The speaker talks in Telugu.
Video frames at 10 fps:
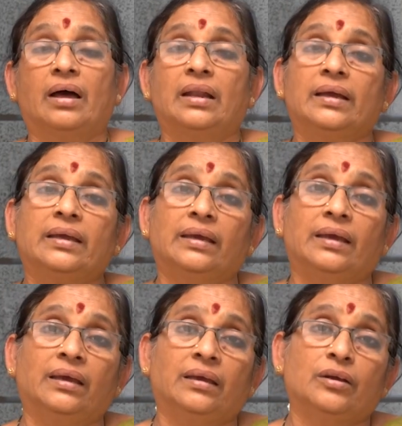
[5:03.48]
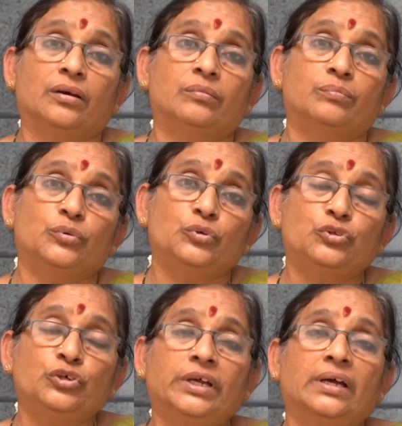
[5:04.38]
అలాగే
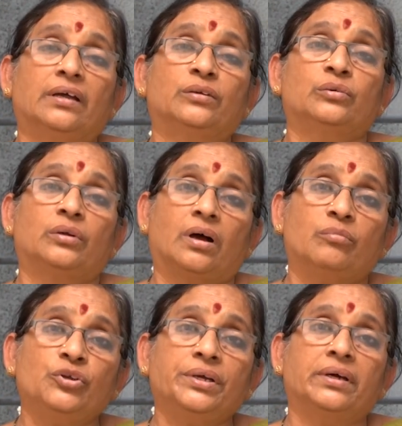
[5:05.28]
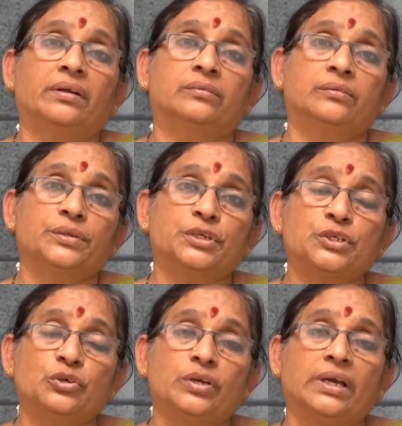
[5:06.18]
బుద్ధుని గాను రాముని
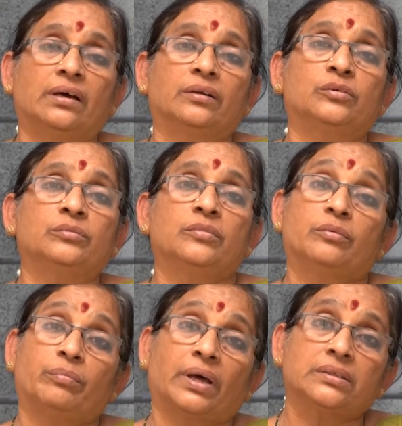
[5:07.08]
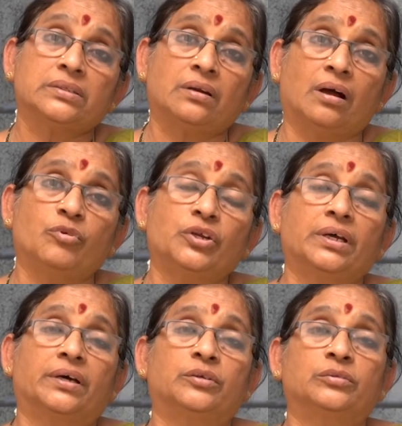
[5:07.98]
కృష్ణుని గాను పరశురాముని
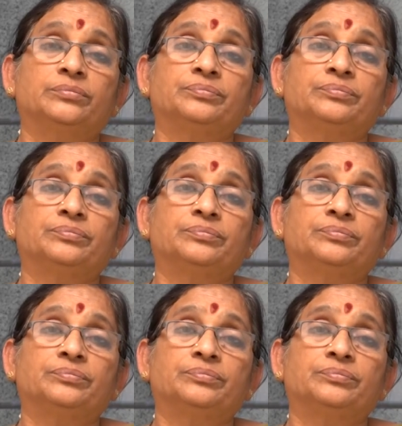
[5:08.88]
పరశురామునిగాను